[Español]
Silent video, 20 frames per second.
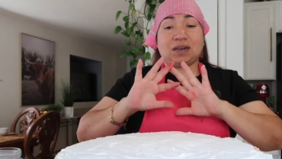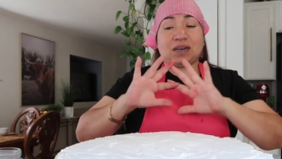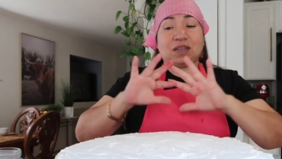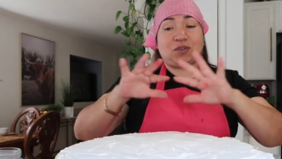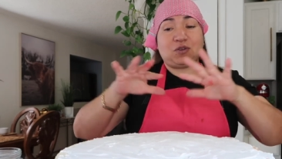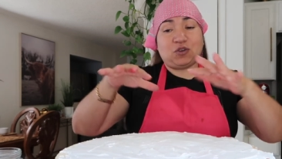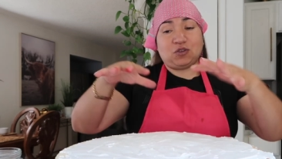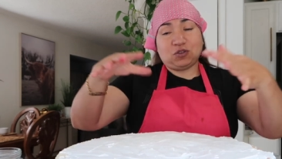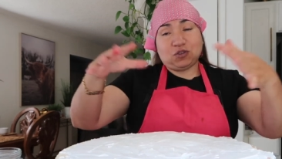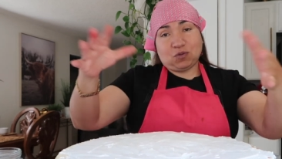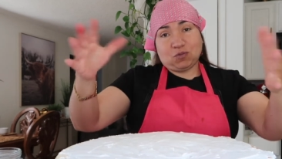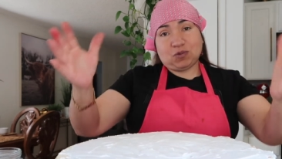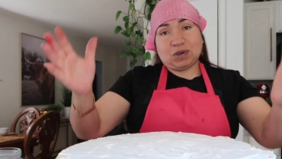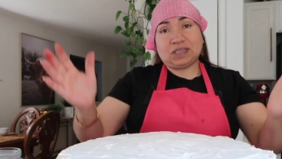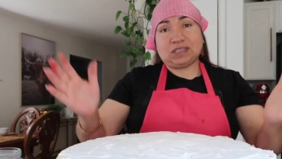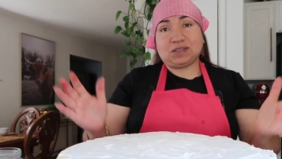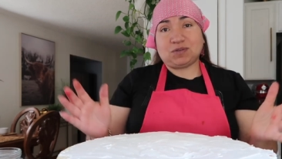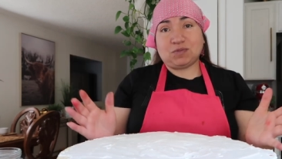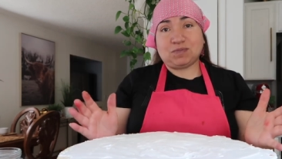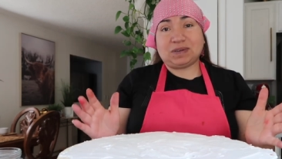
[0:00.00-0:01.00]
redondo,
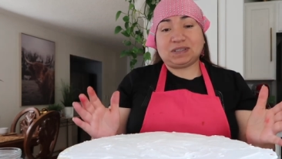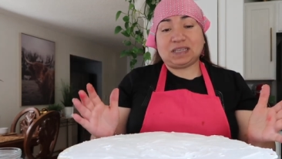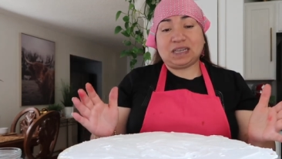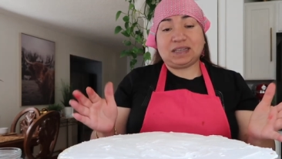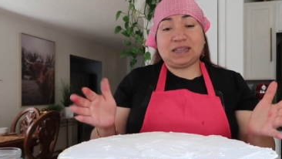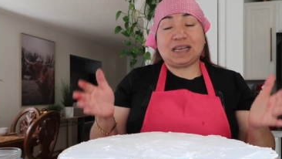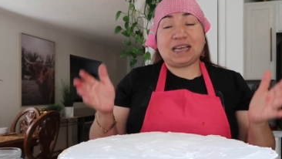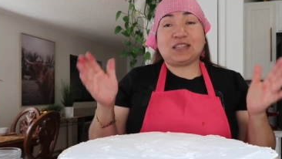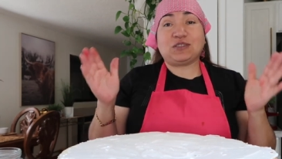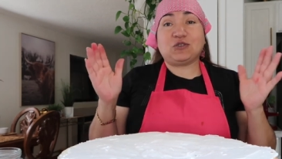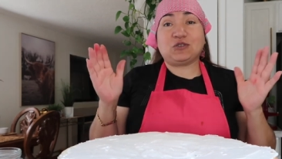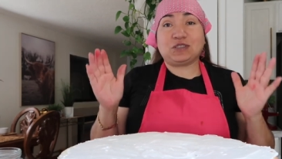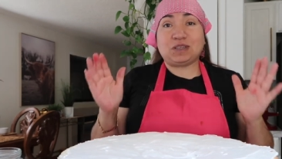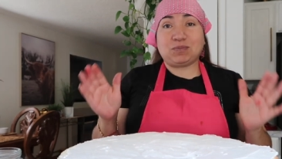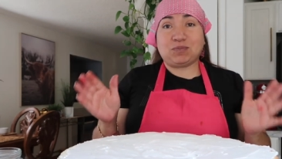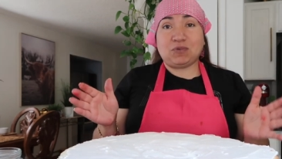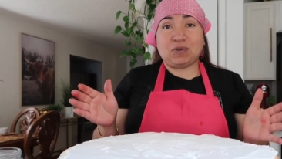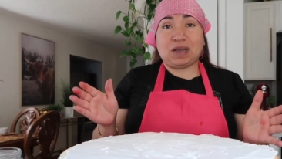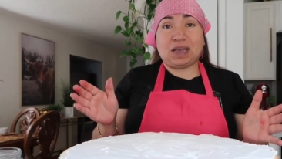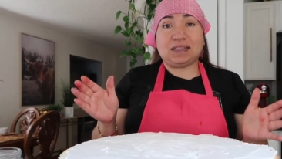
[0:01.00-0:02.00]
es un pastel de
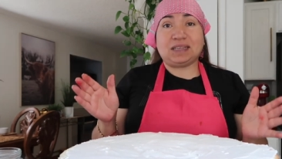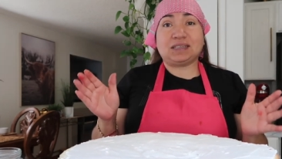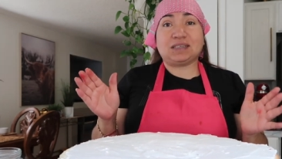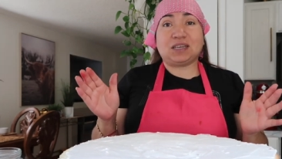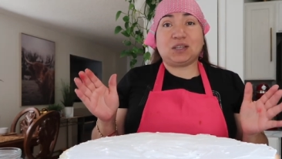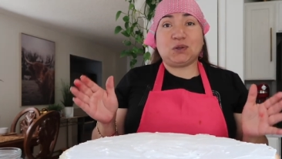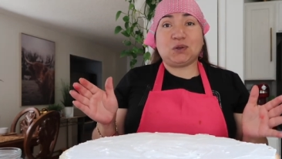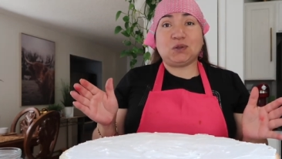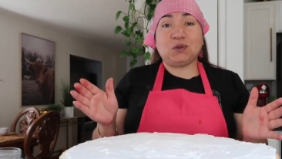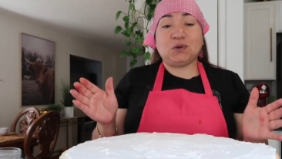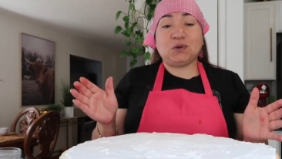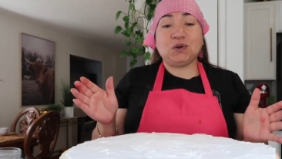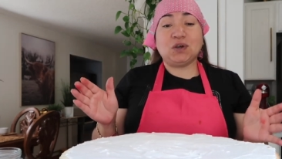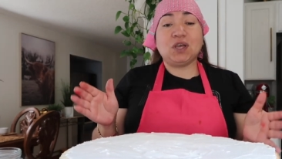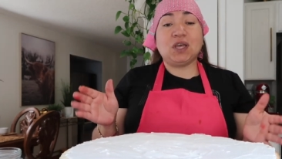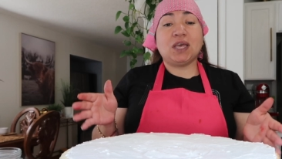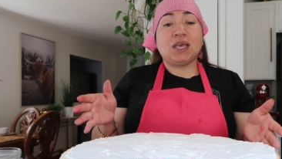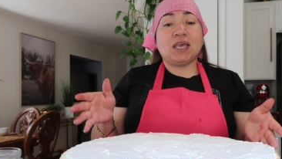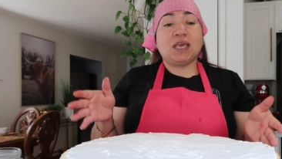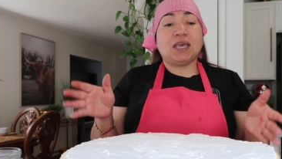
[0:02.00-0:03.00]
14 pulgadas redondo
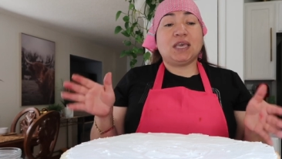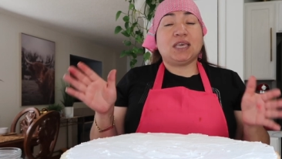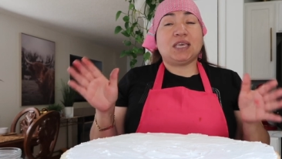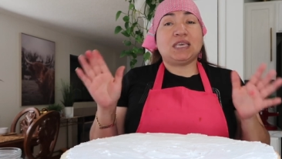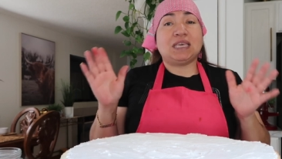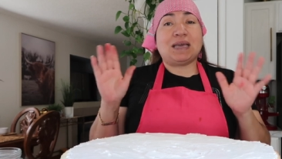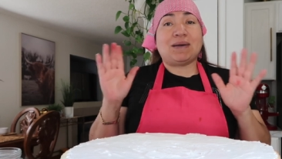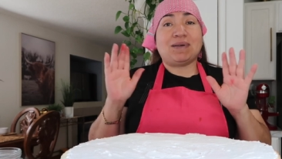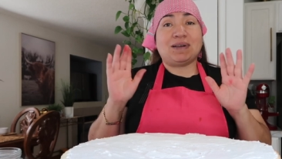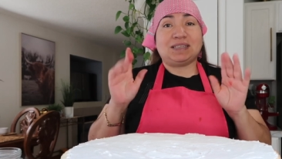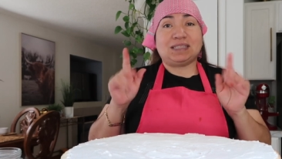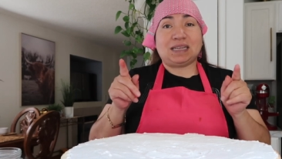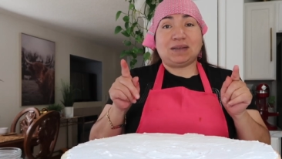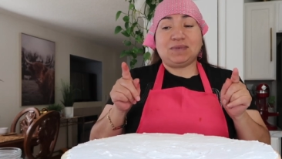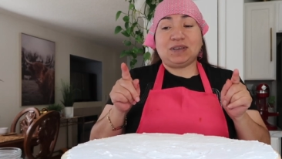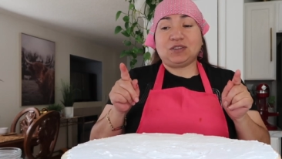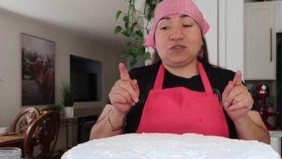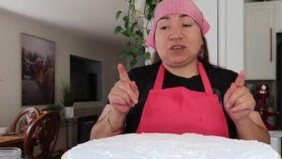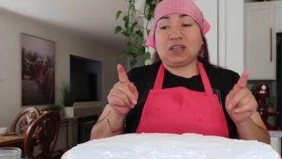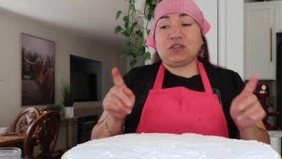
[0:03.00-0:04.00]
y ya van a
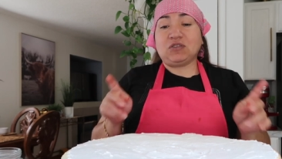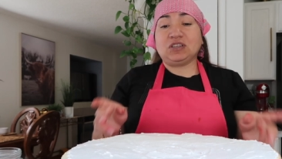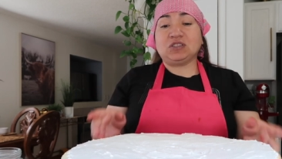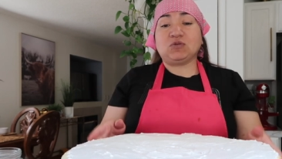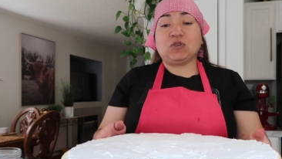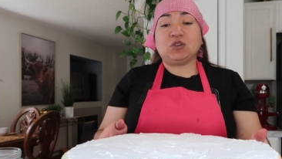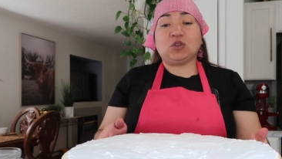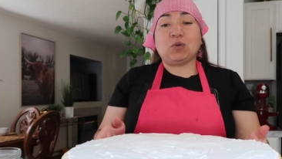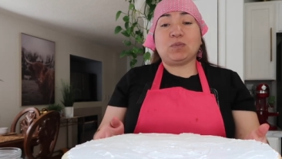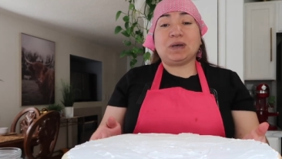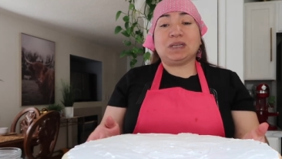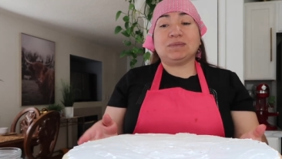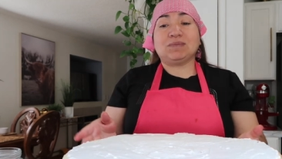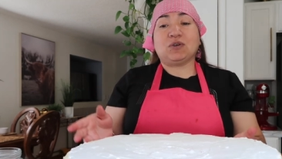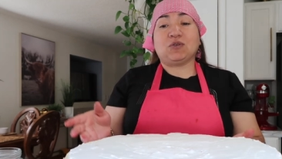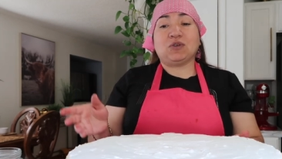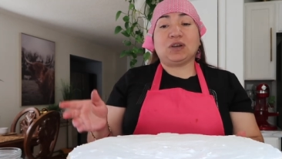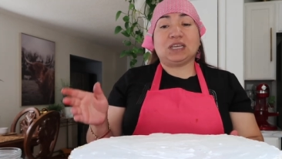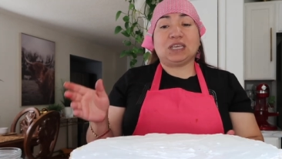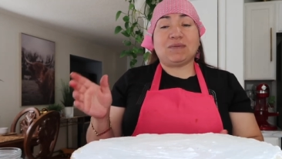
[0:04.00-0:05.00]
estar viendo. Ya no les cuento más,
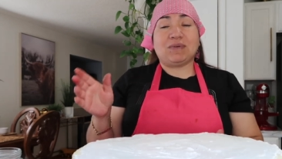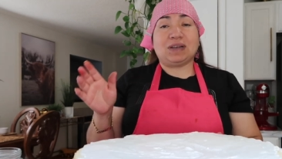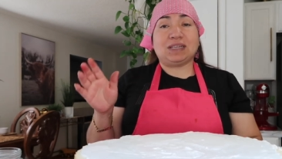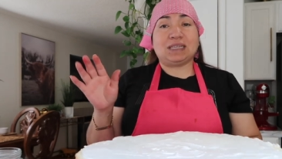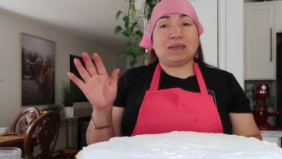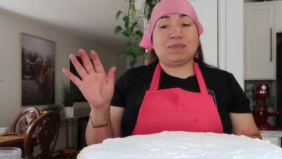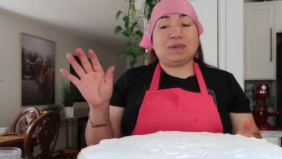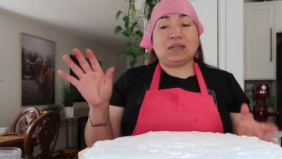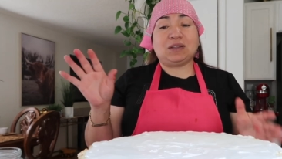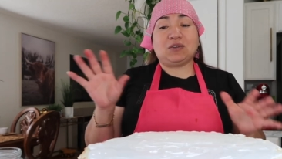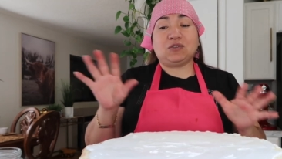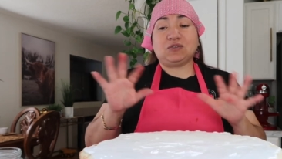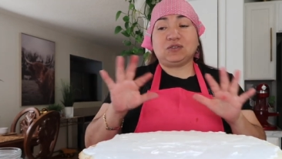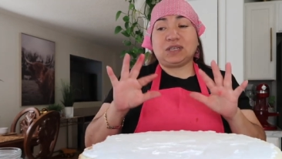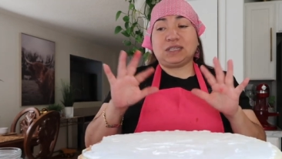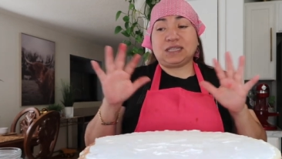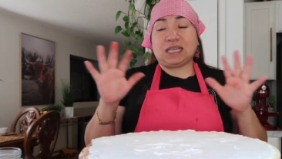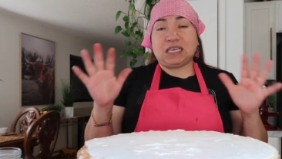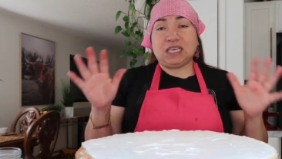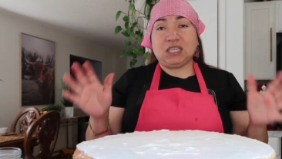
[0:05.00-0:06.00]
mejor aquí van a estar viendo los
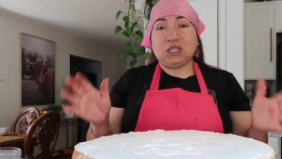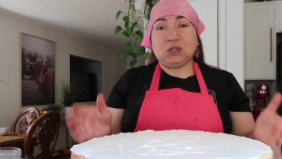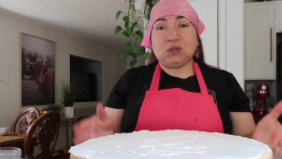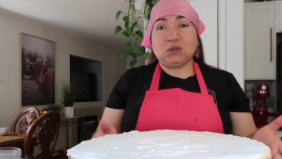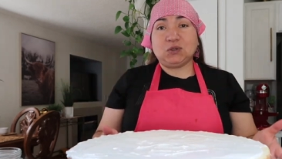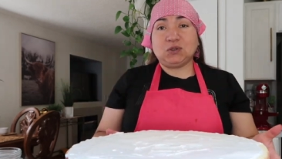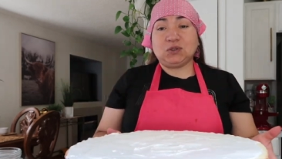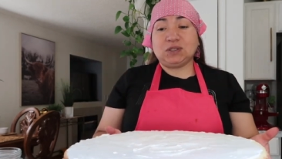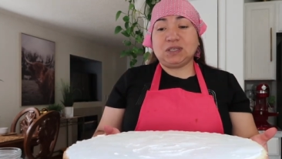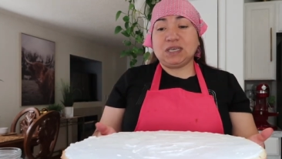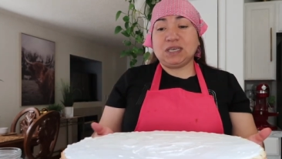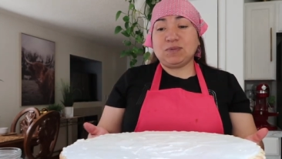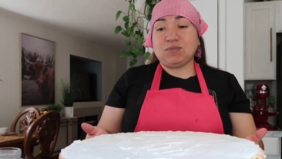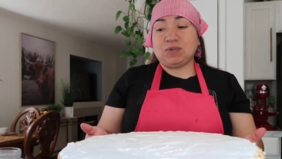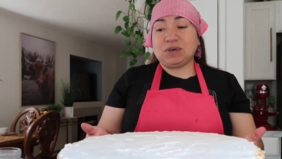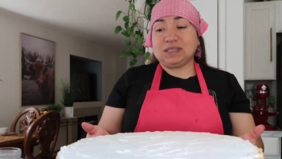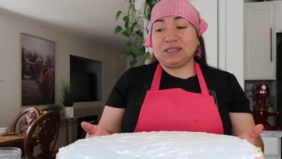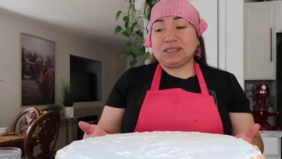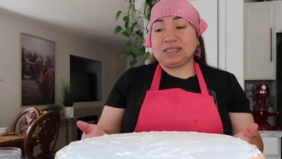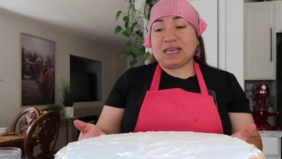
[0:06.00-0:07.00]
detallitos y
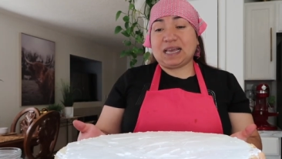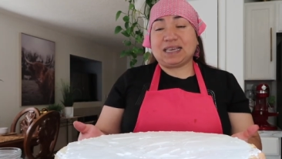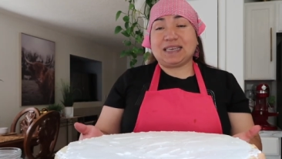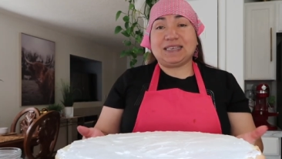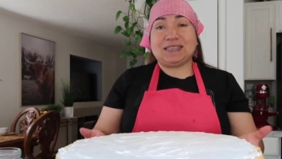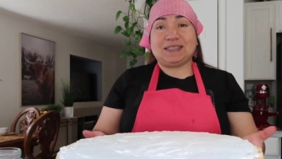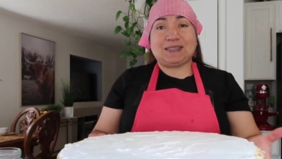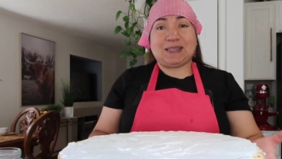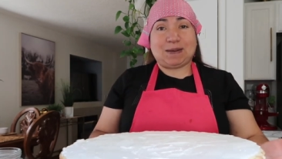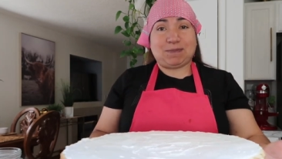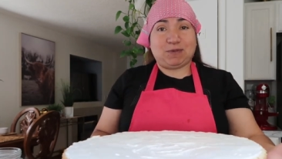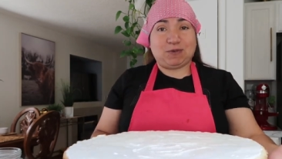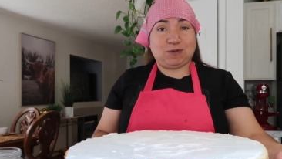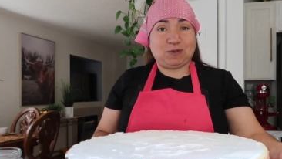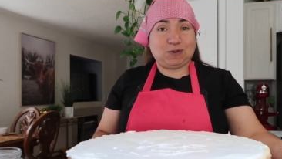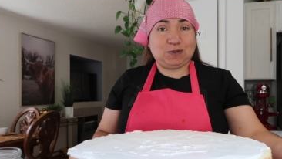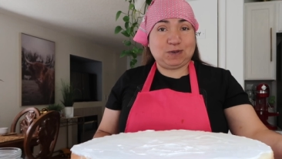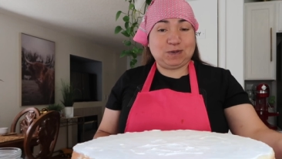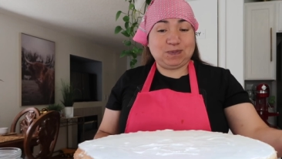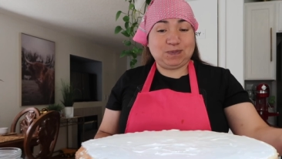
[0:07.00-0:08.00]
pues aquí
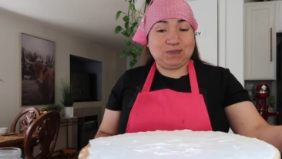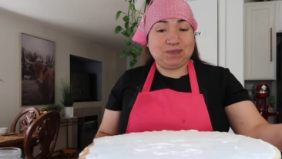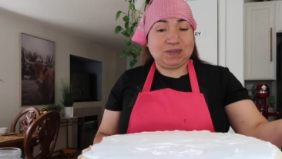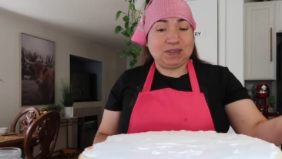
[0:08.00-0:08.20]
estamos.